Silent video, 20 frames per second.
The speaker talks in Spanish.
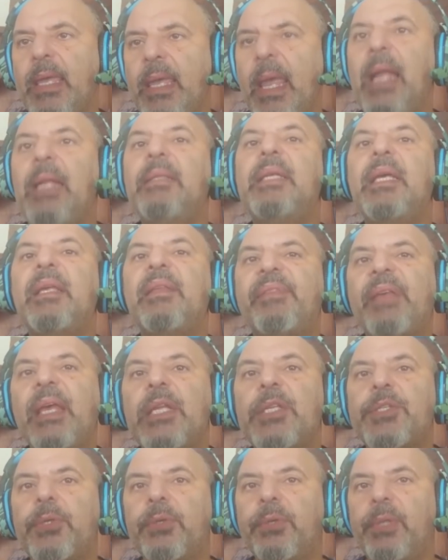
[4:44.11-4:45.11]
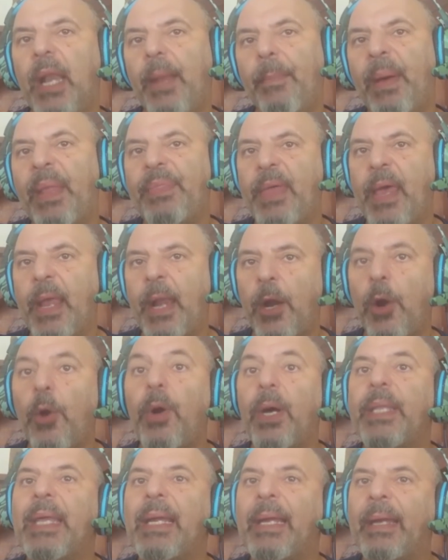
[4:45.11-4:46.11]
el descenso de la bandera
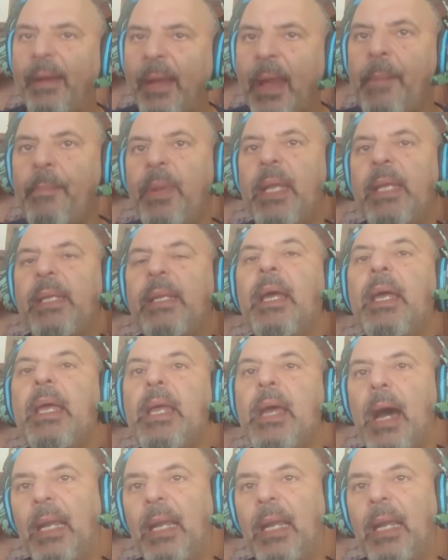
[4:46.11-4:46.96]
roja de Kremlin